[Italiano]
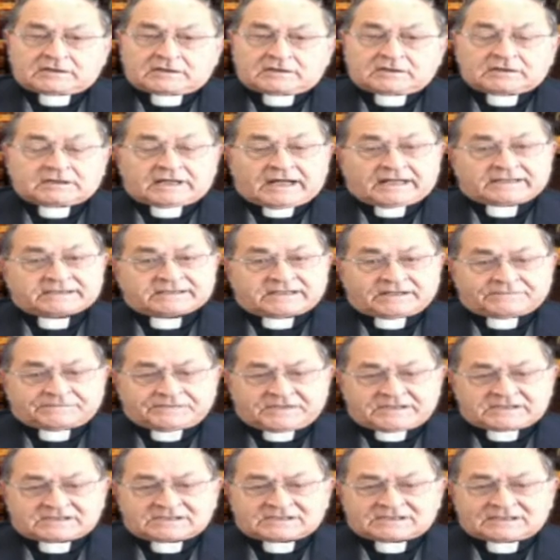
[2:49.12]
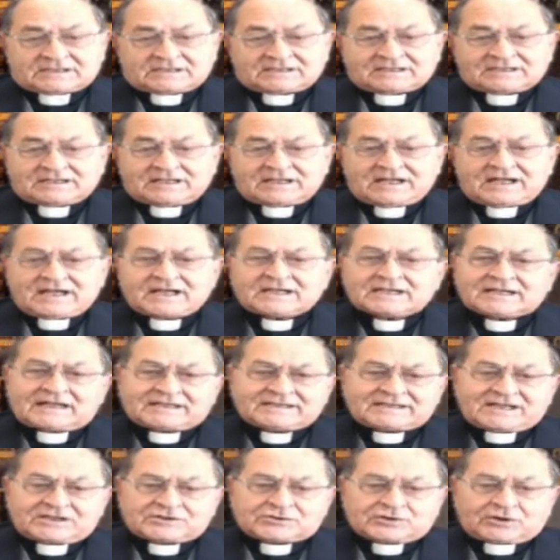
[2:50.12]
Grande festa e
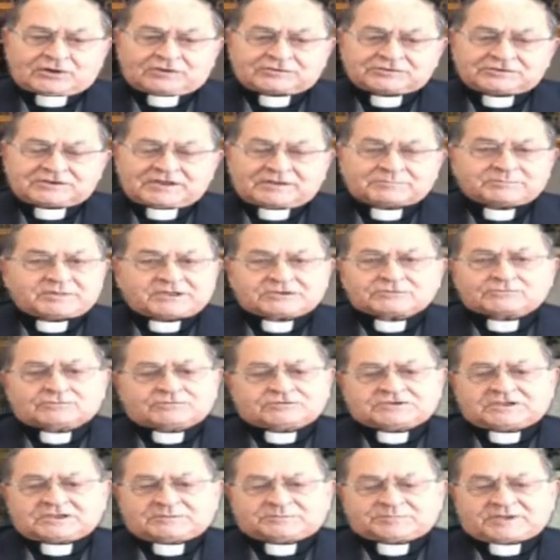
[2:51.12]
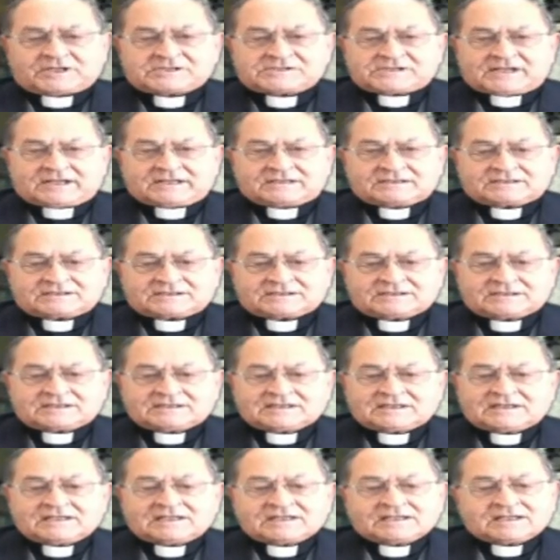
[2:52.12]
grande gioia per tutti i presenti,
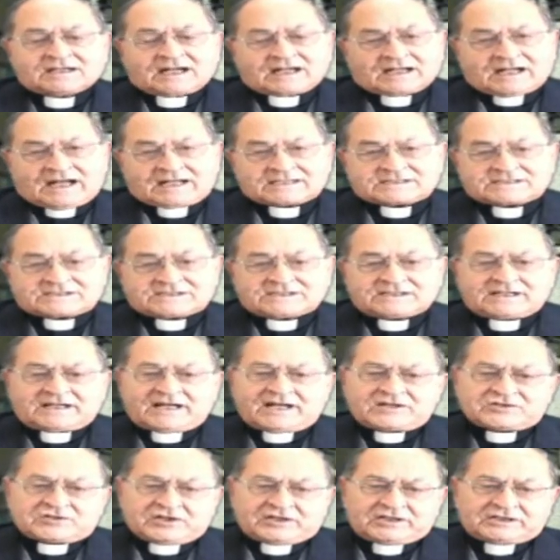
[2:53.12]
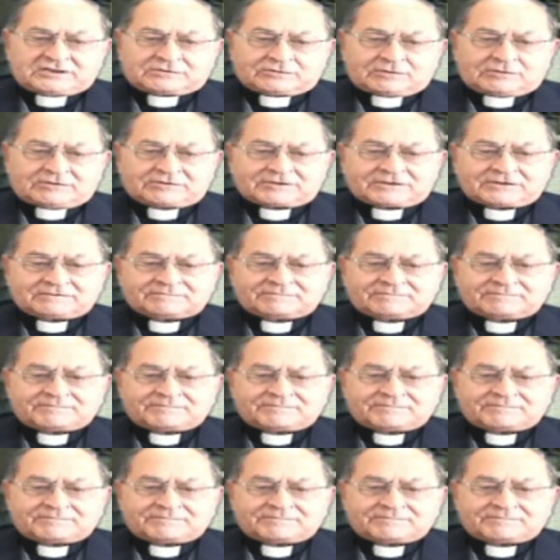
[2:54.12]
ragazzi e genitori.